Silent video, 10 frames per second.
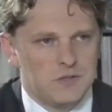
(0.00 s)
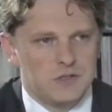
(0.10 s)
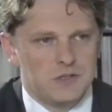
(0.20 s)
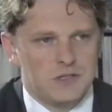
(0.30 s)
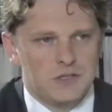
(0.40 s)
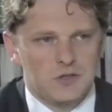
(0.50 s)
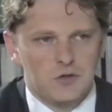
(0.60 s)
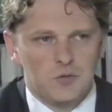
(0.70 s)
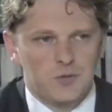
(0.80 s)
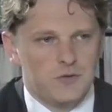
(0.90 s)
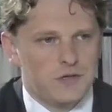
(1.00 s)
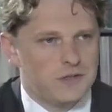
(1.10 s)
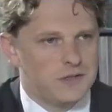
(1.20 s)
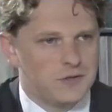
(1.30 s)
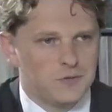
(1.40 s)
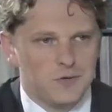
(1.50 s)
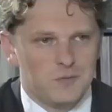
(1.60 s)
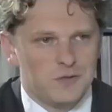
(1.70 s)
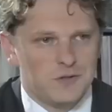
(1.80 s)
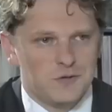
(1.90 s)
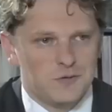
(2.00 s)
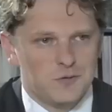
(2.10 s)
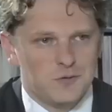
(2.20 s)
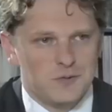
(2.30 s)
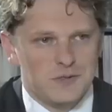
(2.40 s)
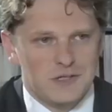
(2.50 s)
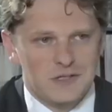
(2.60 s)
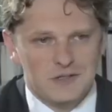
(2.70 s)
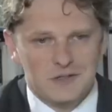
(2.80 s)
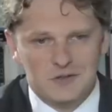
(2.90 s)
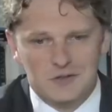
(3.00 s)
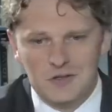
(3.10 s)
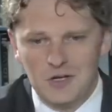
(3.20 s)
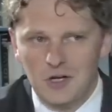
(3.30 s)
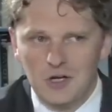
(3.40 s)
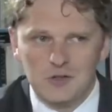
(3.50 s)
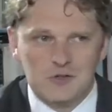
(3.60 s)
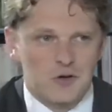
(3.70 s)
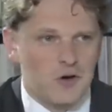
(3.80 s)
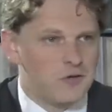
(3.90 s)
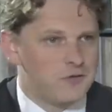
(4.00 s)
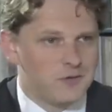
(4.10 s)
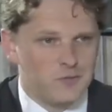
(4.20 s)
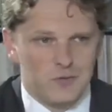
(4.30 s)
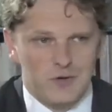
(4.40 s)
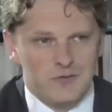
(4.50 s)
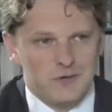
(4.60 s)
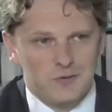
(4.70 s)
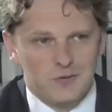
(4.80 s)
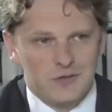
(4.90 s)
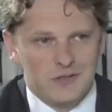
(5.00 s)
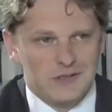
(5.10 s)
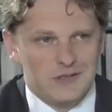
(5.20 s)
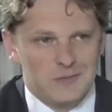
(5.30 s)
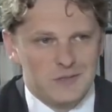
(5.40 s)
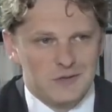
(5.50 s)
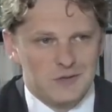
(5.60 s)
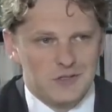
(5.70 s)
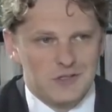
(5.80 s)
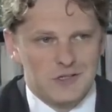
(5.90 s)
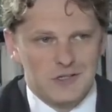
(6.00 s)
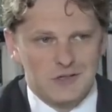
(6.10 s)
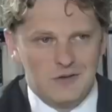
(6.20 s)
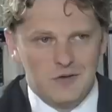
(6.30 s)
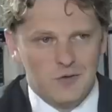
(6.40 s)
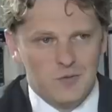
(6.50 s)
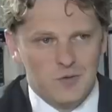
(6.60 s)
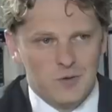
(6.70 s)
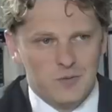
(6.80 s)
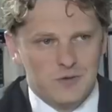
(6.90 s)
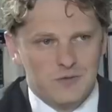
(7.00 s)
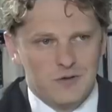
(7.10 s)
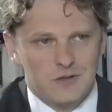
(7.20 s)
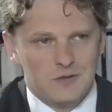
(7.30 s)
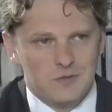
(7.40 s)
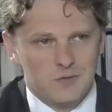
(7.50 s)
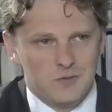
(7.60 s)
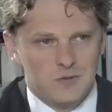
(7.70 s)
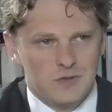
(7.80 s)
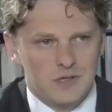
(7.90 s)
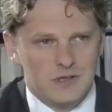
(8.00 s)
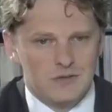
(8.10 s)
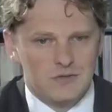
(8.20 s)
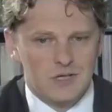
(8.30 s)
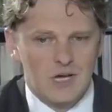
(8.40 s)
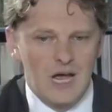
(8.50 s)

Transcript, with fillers: Dziennikarze okupowali naszą Komisję do Służb Specjalnych i cokolwiek były awantury na ten temat, co się dzieje i tylko były opisywane w sposób negatywny. A